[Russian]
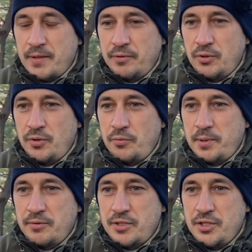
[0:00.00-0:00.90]
В итоге в
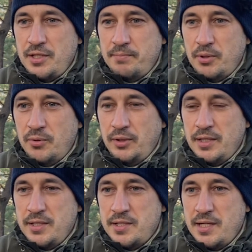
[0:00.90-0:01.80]
первый же день похода
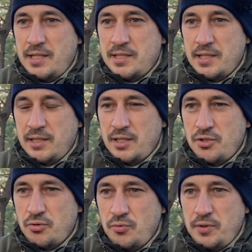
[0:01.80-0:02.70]
они снялись, я это
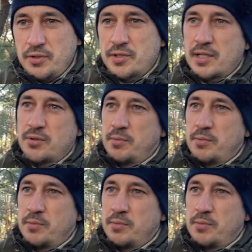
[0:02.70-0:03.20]
еще увидел сразу.